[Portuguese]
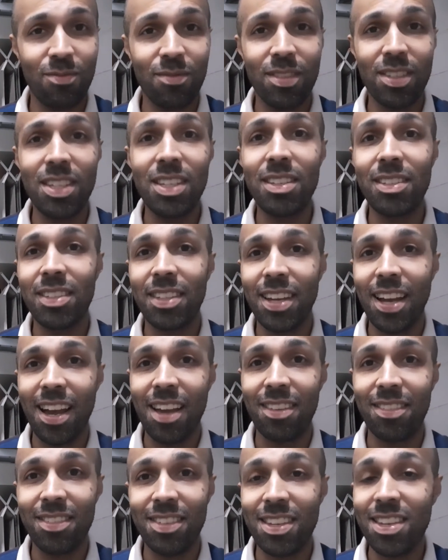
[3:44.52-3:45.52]
easy,
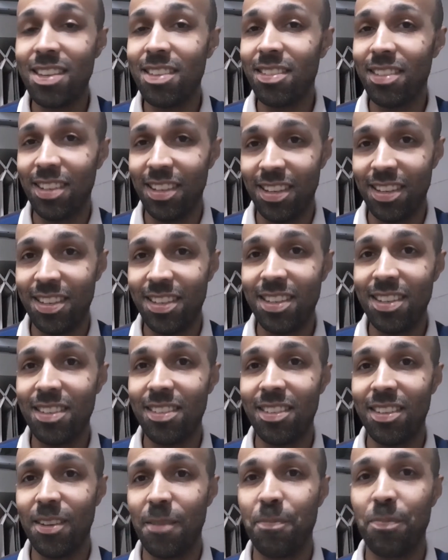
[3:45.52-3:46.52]
guys, easy,
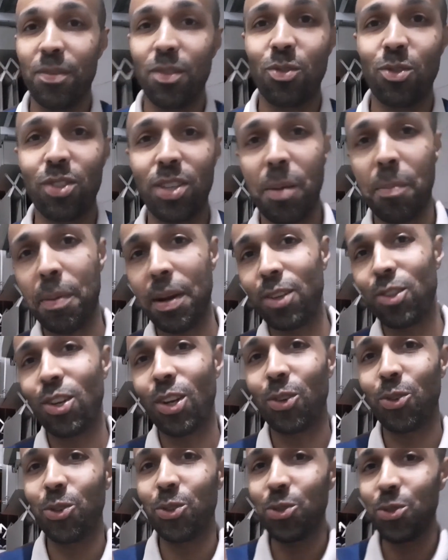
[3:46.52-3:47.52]
easy. Você é pai de
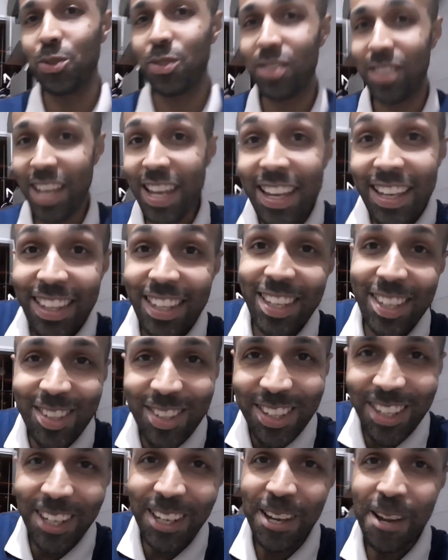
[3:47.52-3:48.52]
aluno, tem que
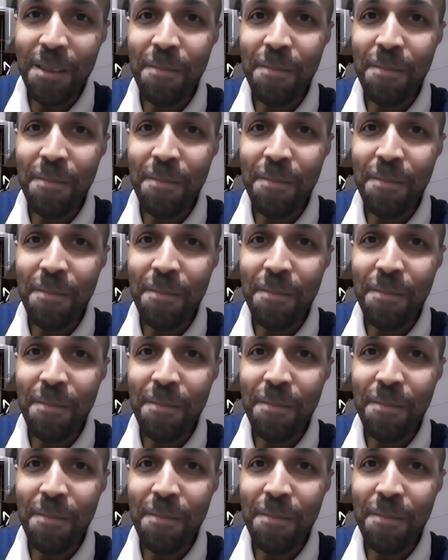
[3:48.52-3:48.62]
easy.